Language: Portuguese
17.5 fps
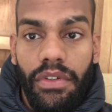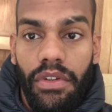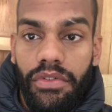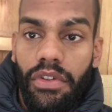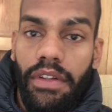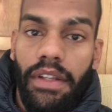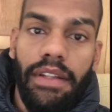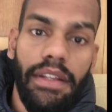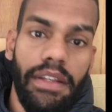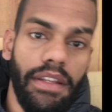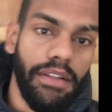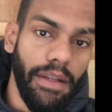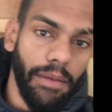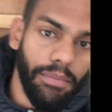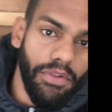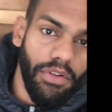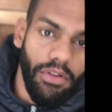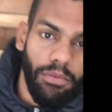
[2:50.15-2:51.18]
Eu tô lendo aqui,
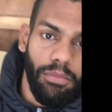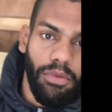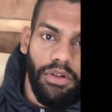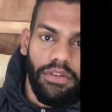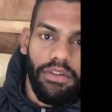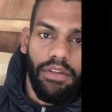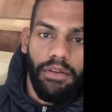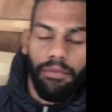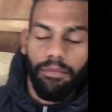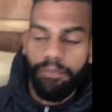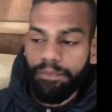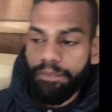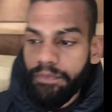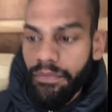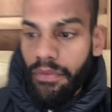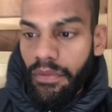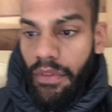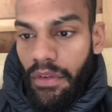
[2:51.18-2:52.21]
tá, pessoal, no bloquinho
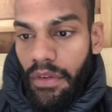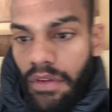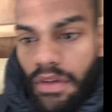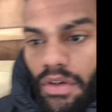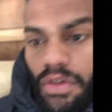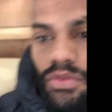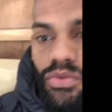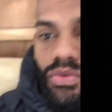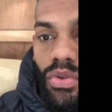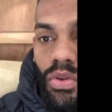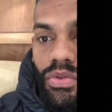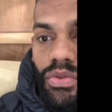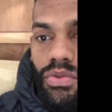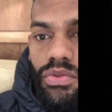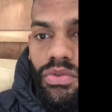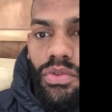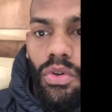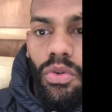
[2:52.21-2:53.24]

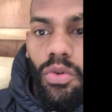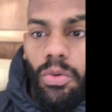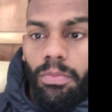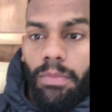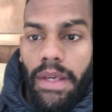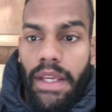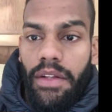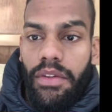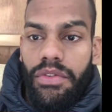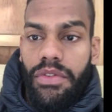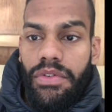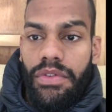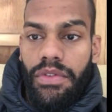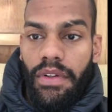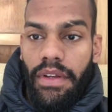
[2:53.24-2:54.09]
todos os documentos